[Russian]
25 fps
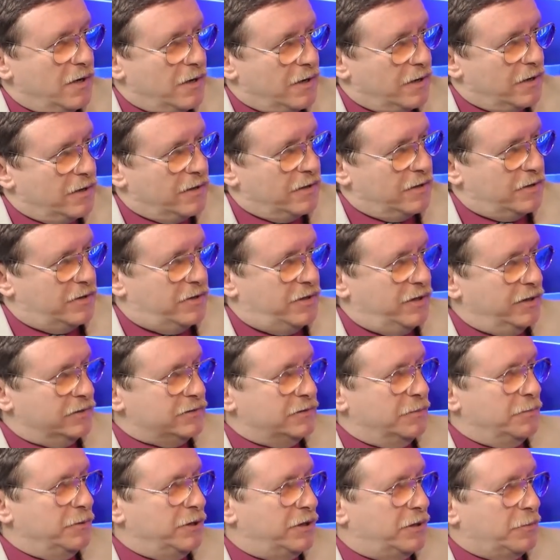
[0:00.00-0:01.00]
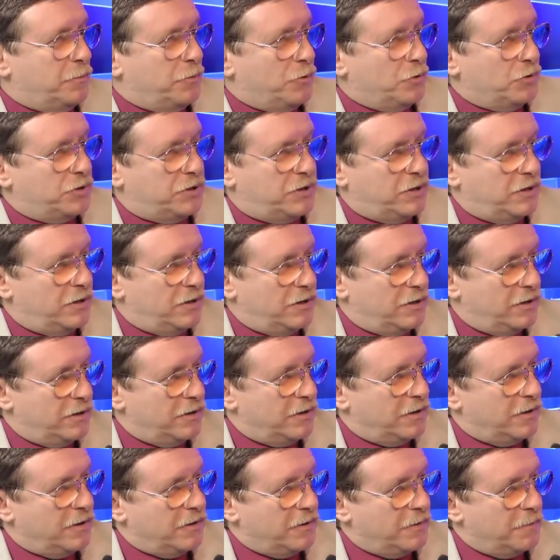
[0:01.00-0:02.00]
делом, это
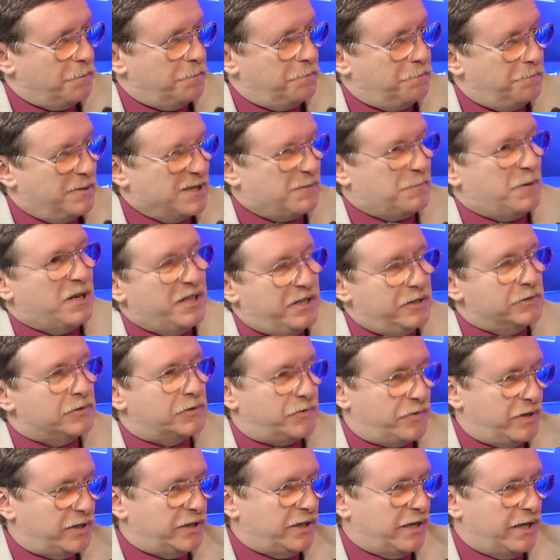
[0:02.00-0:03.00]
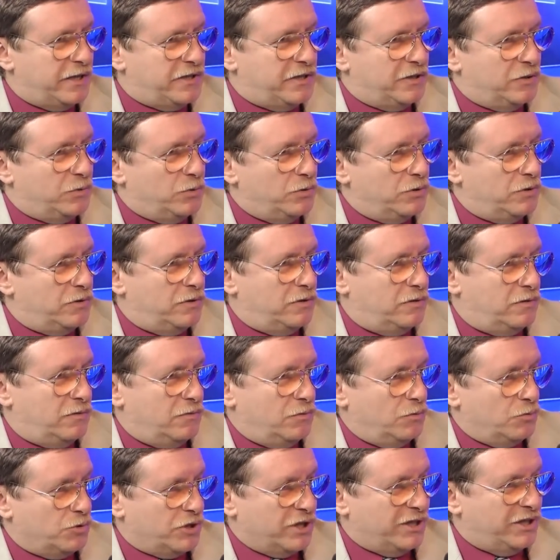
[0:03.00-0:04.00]
просто беспредел в квадрате, то есть
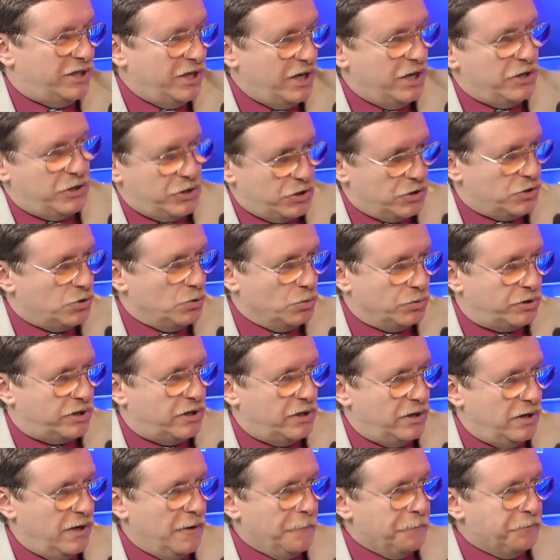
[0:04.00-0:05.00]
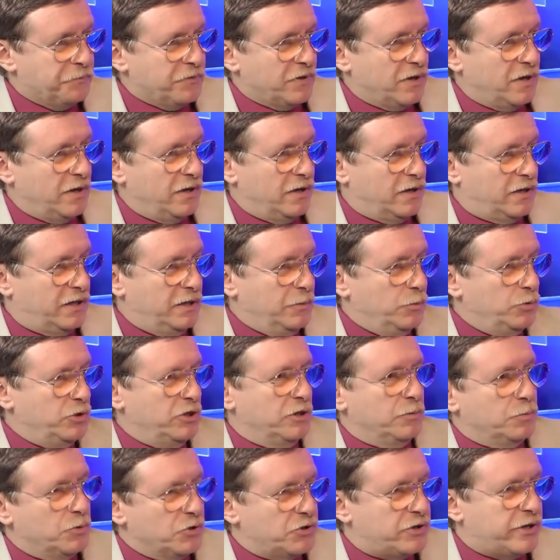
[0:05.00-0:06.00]
уже третьи сутки и к нему не
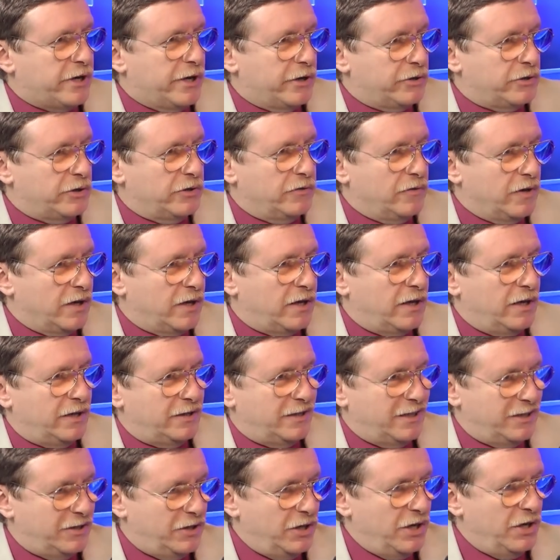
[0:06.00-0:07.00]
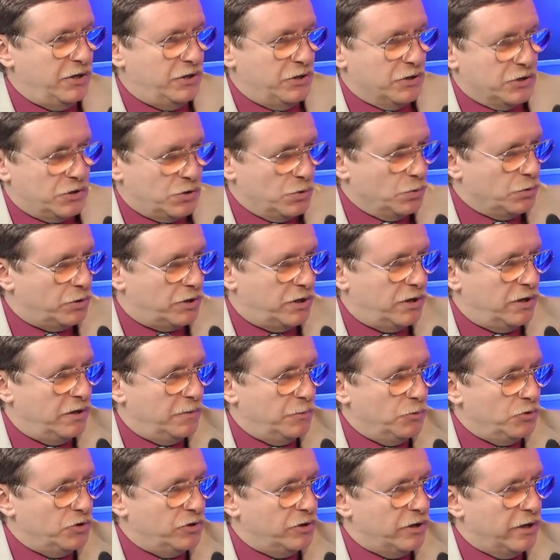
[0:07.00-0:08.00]
допускают адвоката, третьи сутки
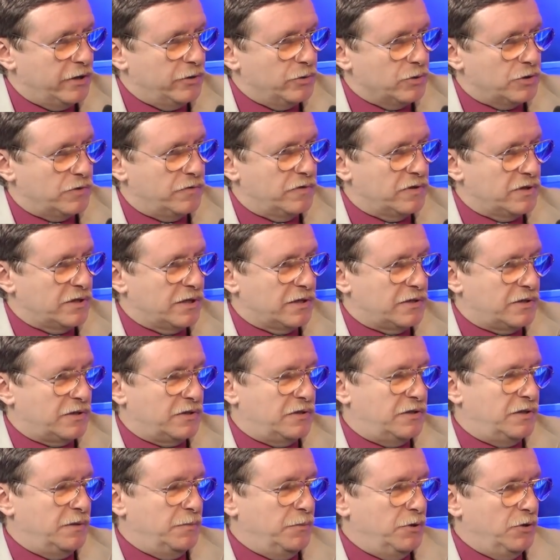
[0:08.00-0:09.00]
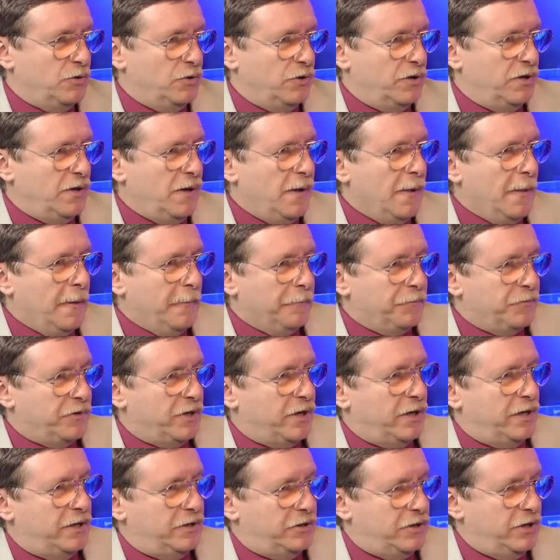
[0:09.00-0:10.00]
ему не дают связаться с семьей,
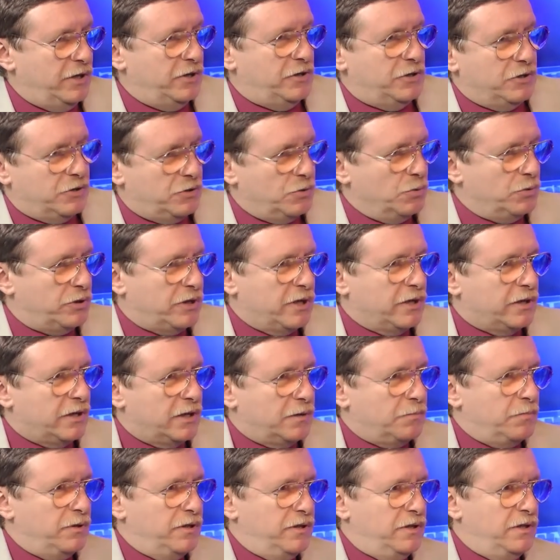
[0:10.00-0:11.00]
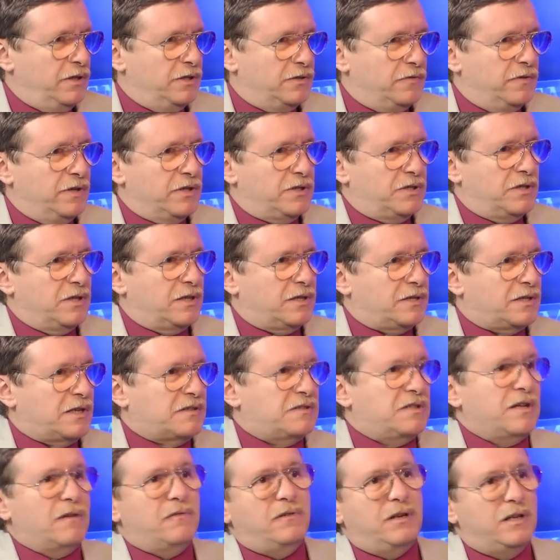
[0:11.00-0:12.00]
да, и третьи сутки как бы неизвестно,
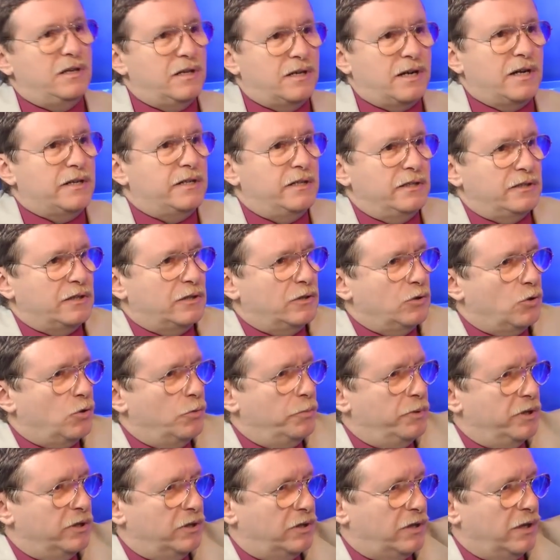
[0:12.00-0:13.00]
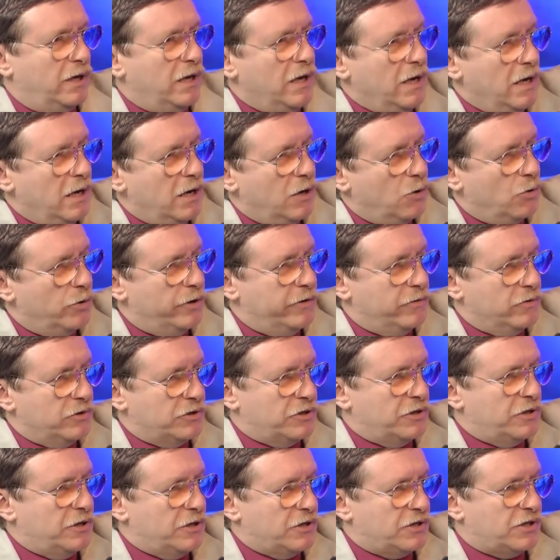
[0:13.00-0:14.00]
составлены ли какие-то документы о его
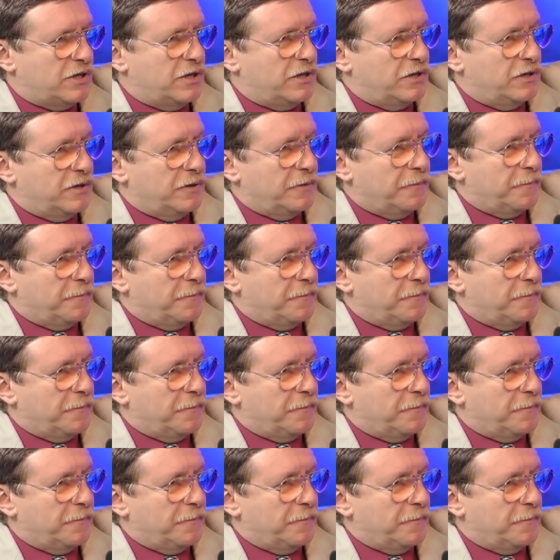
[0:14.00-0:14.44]
задержании.